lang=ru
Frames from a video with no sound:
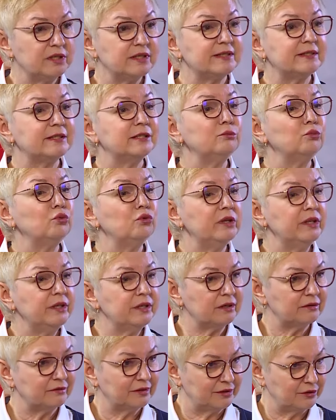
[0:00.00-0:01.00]

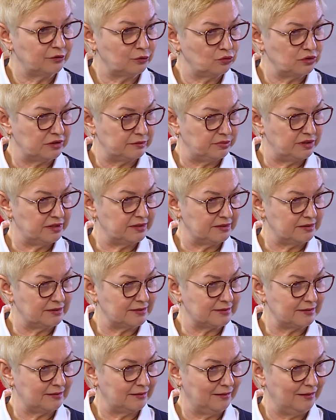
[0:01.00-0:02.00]
стимулировать рост
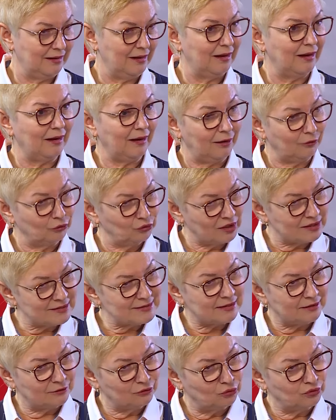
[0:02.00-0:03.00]
бизнеса. А у
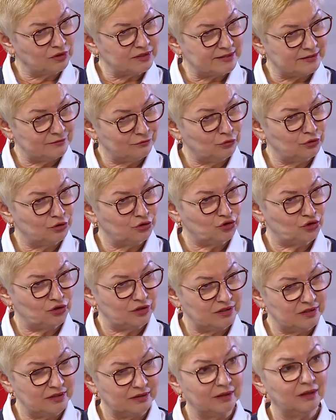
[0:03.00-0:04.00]
нас оно на сегодняшний
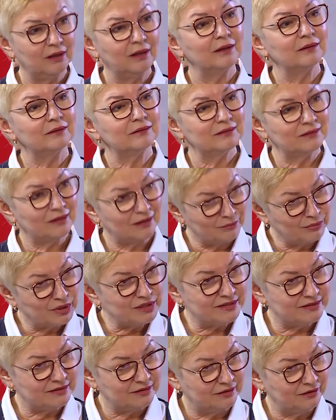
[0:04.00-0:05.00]
день
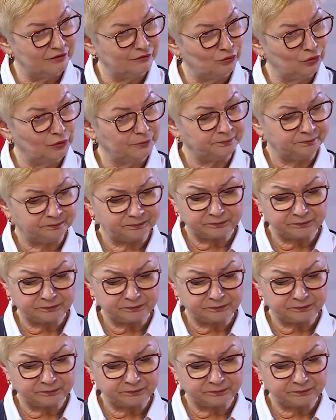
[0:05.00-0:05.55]
тормозит его.